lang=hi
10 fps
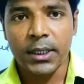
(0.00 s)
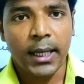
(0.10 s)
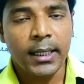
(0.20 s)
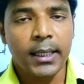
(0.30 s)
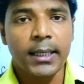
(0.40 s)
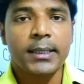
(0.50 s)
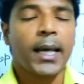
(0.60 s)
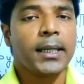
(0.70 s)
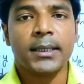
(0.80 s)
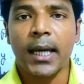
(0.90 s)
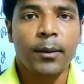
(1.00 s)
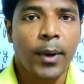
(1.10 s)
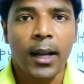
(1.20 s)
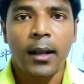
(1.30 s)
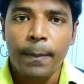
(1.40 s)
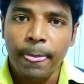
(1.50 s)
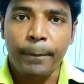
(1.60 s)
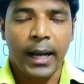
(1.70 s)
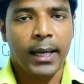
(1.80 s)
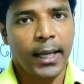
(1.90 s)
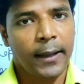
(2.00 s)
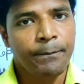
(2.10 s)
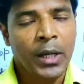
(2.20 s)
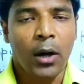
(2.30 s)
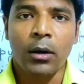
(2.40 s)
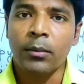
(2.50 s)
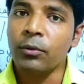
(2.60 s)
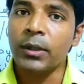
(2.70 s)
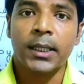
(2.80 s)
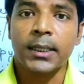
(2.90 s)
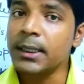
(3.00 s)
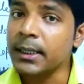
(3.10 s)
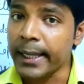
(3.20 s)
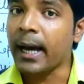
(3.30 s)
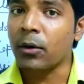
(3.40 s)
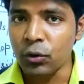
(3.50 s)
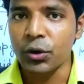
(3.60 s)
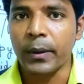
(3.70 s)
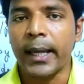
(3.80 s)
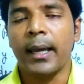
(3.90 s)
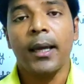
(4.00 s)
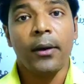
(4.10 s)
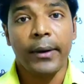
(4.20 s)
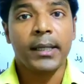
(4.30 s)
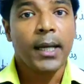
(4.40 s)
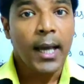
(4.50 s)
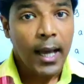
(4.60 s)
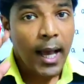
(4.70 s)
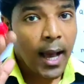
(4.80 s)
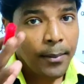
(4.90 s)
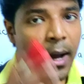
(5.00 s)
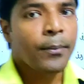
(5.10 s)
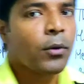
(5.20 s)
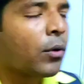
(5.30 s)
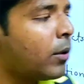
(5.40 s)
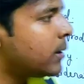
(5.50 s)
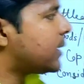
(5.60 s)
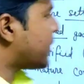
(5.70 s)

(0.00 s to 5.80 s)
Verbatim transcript: गुड्स यानी कि ये सारे के सारे माल पक्के हैं और पूरी तरह से तैयार हो चुके हैं राइट अब आपको